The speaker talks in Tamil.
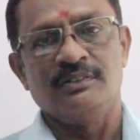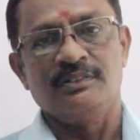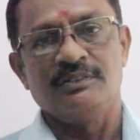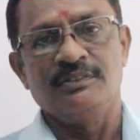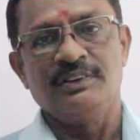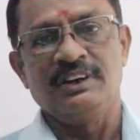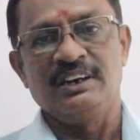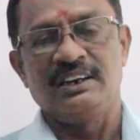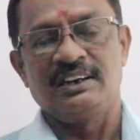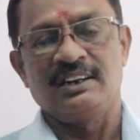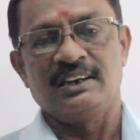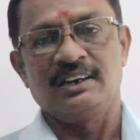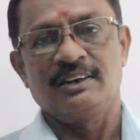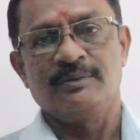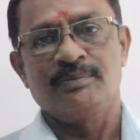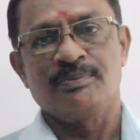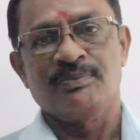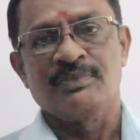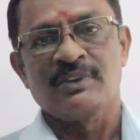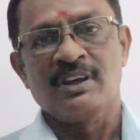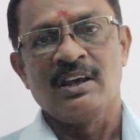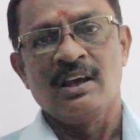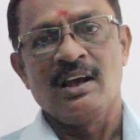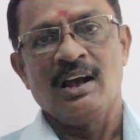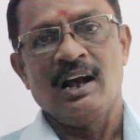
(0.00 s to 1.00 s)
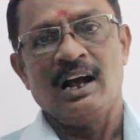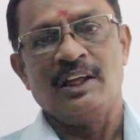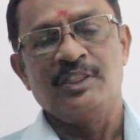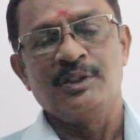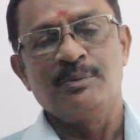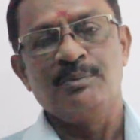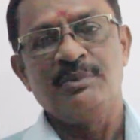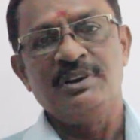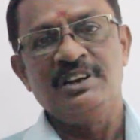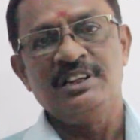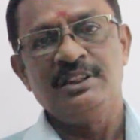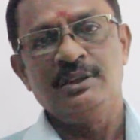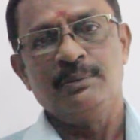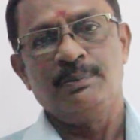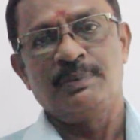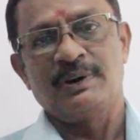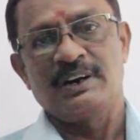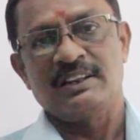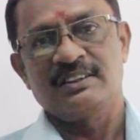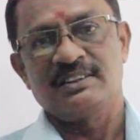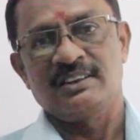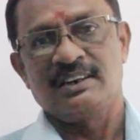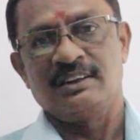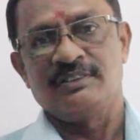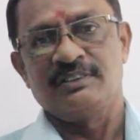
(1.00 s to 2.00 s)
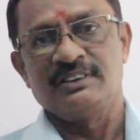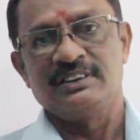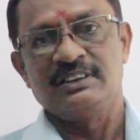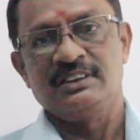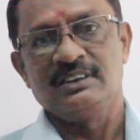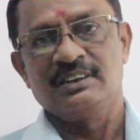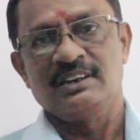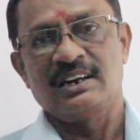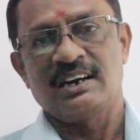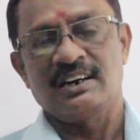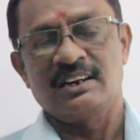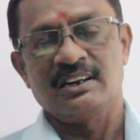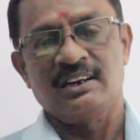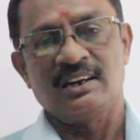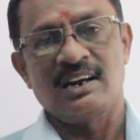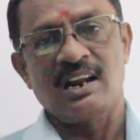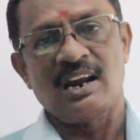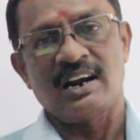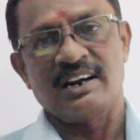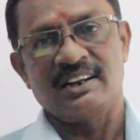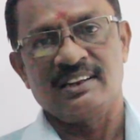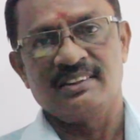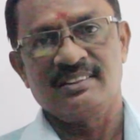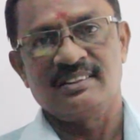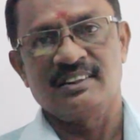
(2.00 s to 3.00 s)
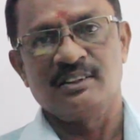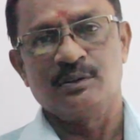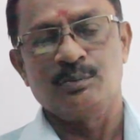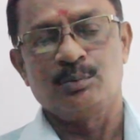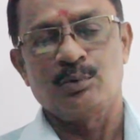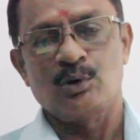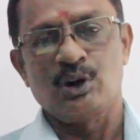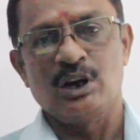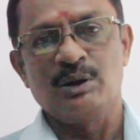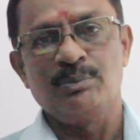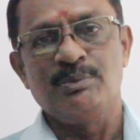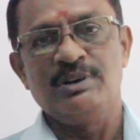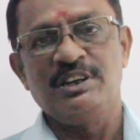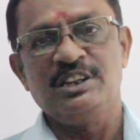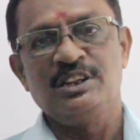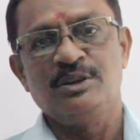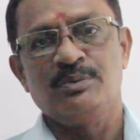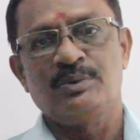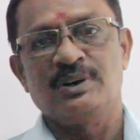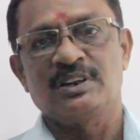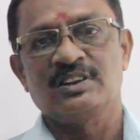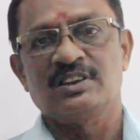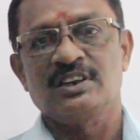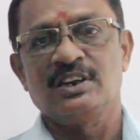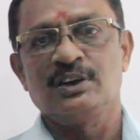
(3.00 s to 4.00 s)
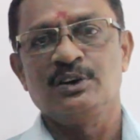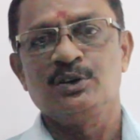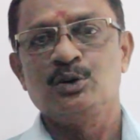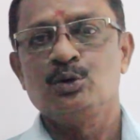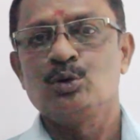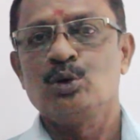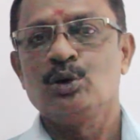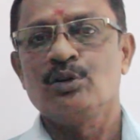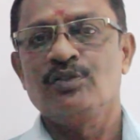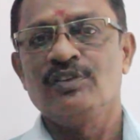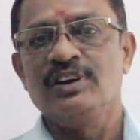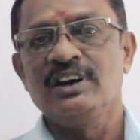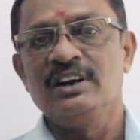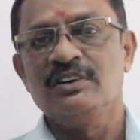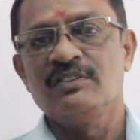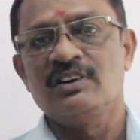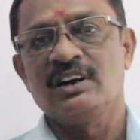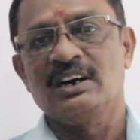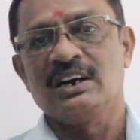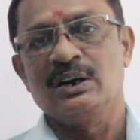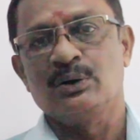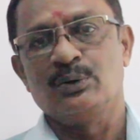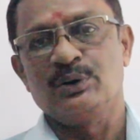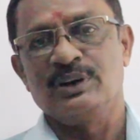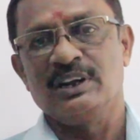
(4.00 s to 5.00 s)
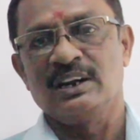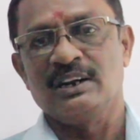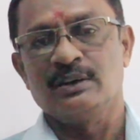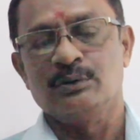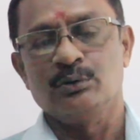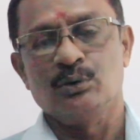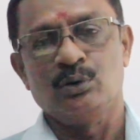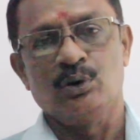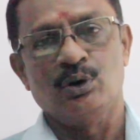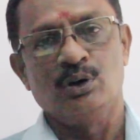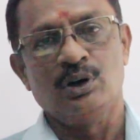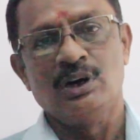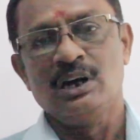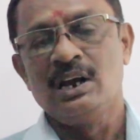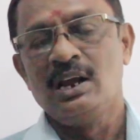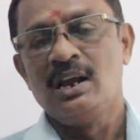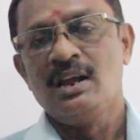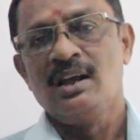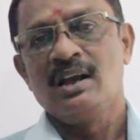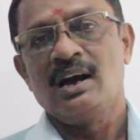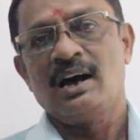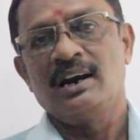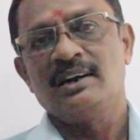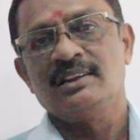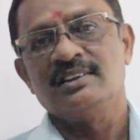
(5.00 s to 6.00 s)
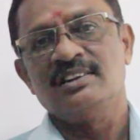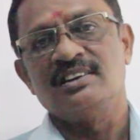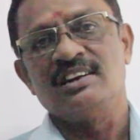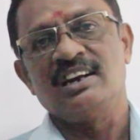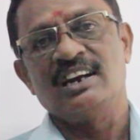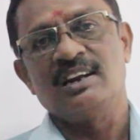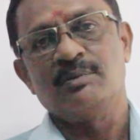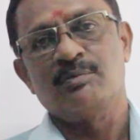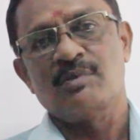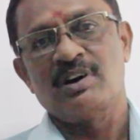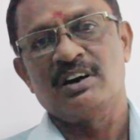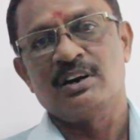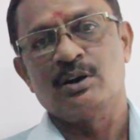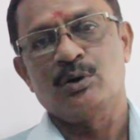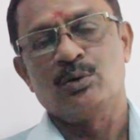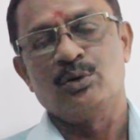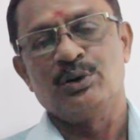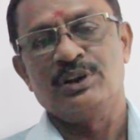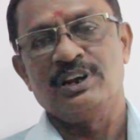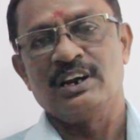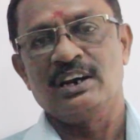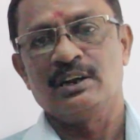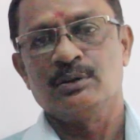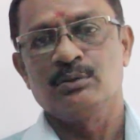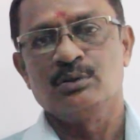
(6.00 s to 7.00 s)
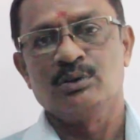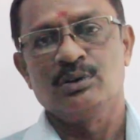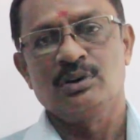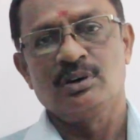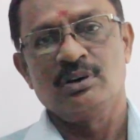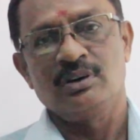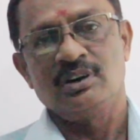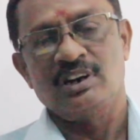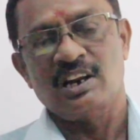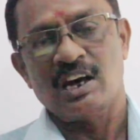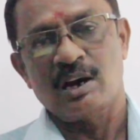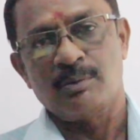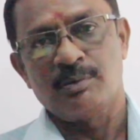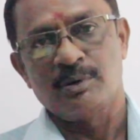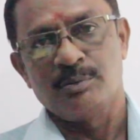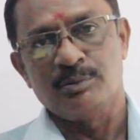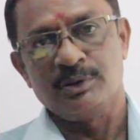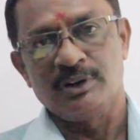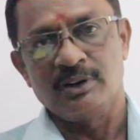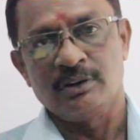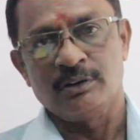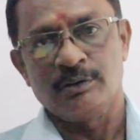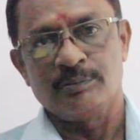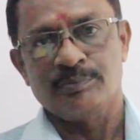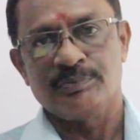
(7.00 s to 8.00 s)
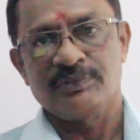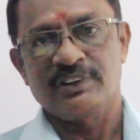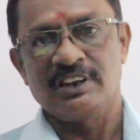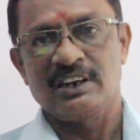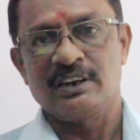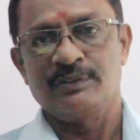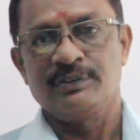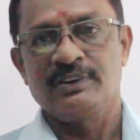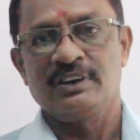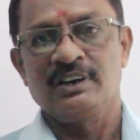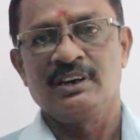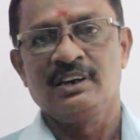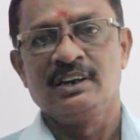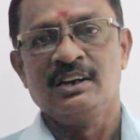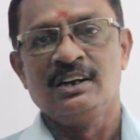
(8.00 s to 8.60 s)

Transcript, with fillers: வீட்டை அந்த மீதி பணத்தில் வந்து கடனெல்லாம் அடைத்தது போக மீதி பணத்தில் இன்னொரு வீடு வாங்கக்கூடிய அளவுக்கோ அல்லது நிலம் வாங்கக்கூடிய அளவுக்கோ லாபம் இருக்கும் எனவே